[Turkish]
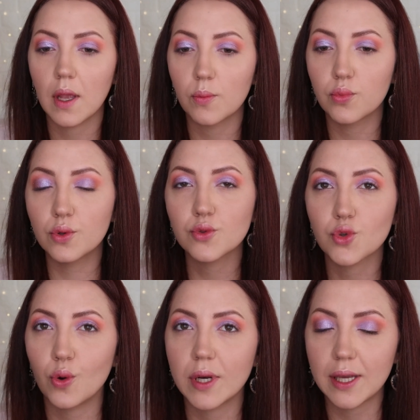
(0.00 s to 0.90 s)
Ya bugün
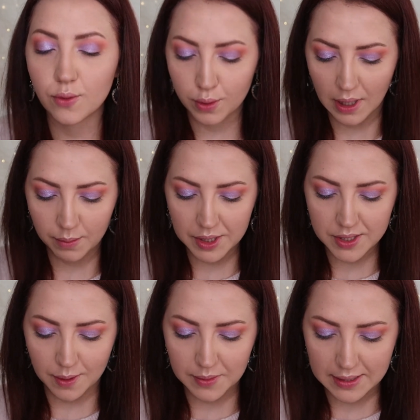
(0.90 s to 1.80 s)
çok renk
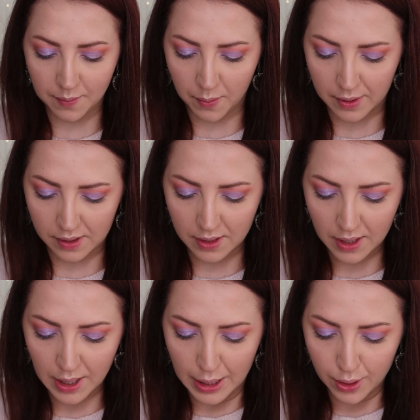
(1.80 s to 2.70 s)
kullanmayacağım dedim ama
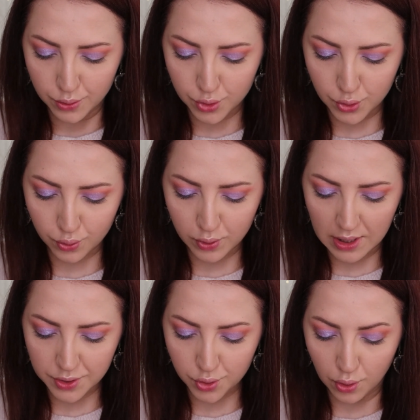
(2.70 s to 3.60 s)

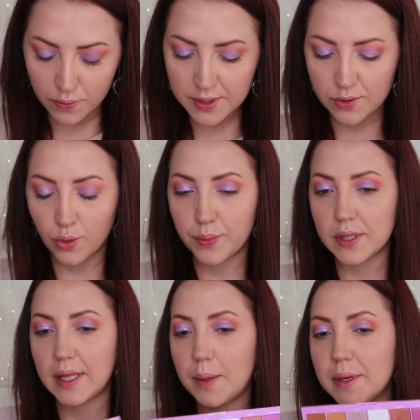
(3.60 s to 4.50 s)
şurada
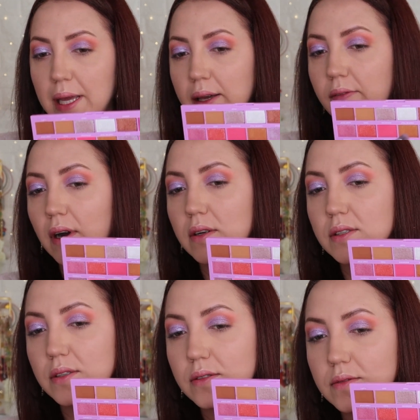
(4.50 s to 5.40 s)
Showstopper diye bir renk
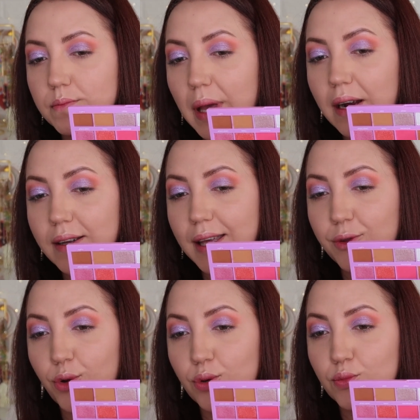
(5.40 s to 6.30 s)
var. Merak
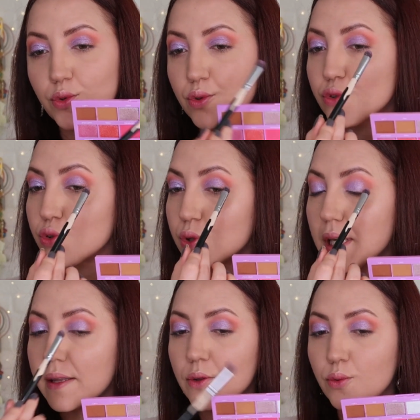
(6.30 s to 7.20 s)
ediyorum bunu. Şunu
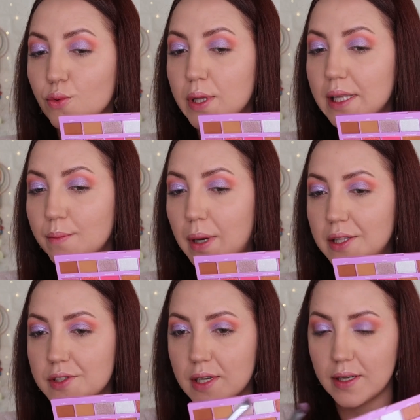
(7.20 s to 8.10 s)
yanına uygulayalım
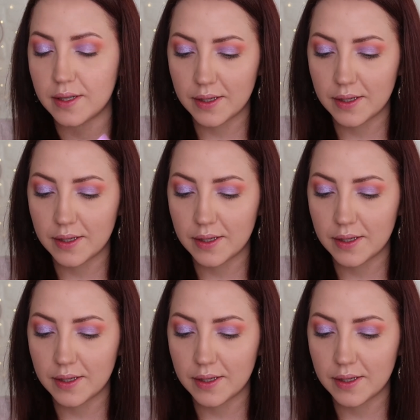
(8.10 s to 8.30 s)
bence.